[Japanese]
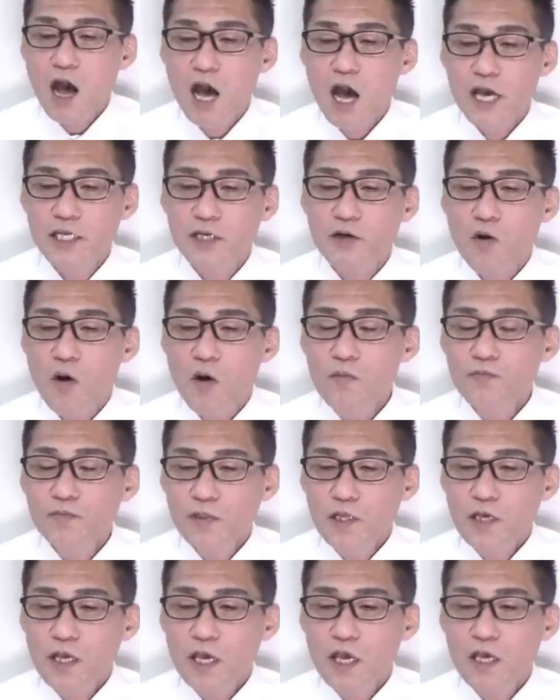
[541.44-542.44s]
廃子、
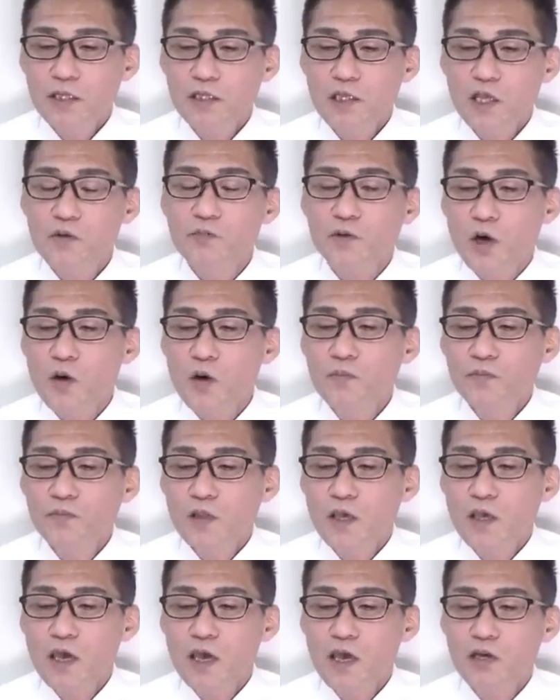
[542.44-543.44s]
えー、って読むの
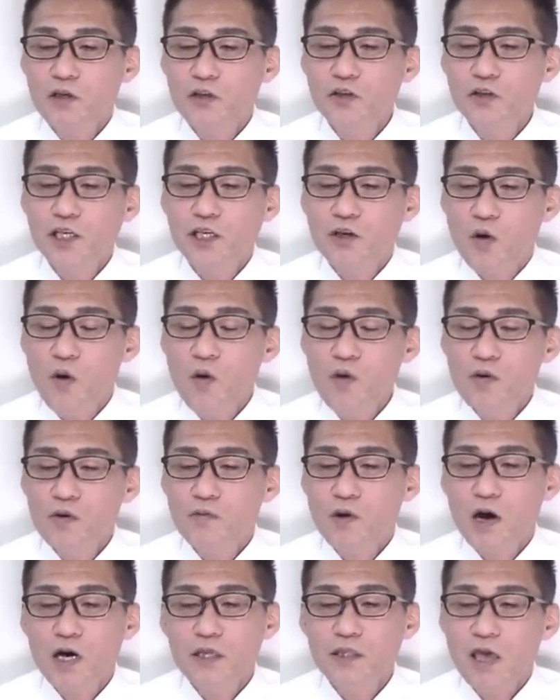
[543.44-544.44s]
えー、ういこ、
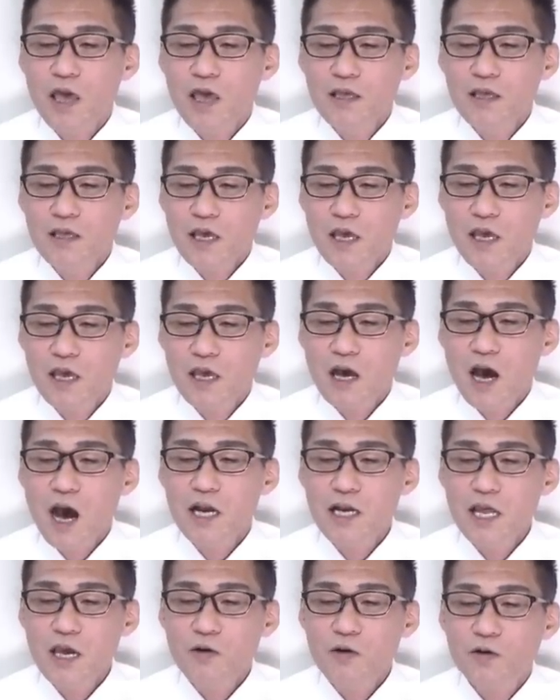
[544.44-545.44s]
わかんねえ、えー、
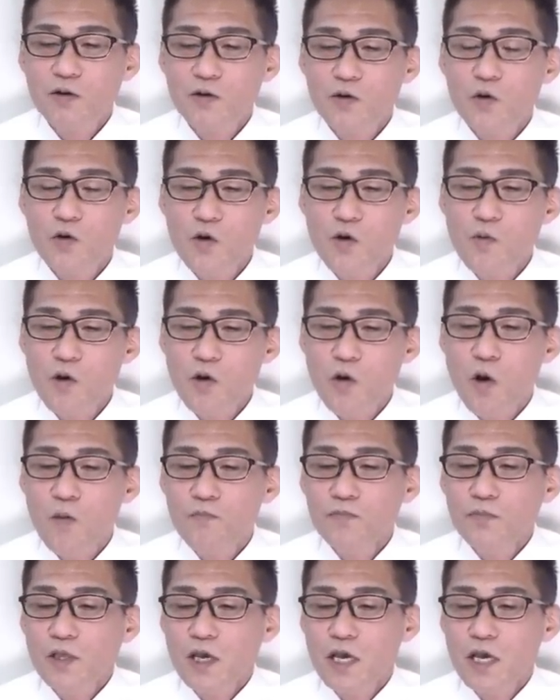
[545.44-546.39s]
羽衣子、